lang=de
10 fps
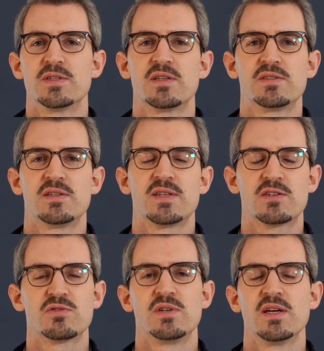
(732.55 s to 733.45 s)
Das heißt, als
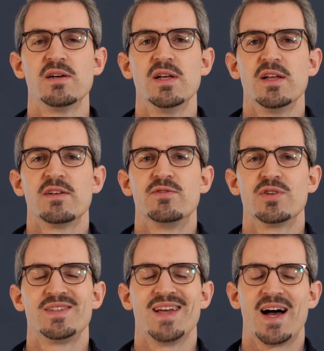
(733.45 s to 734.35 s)
Aktionär
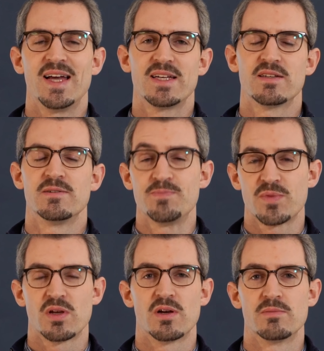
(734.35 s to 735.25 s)
wird die eigene
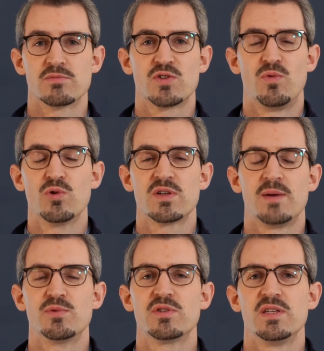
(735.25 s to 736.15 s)
ähm, Quote
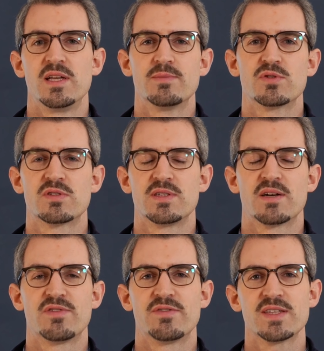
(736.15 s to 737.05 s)
am Unternehmen
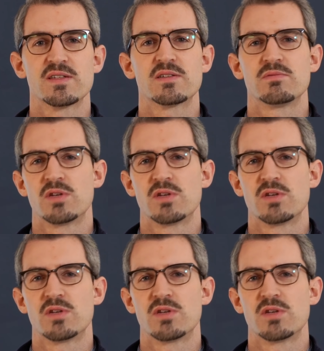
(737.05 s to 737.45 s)
sozusagen verwässert.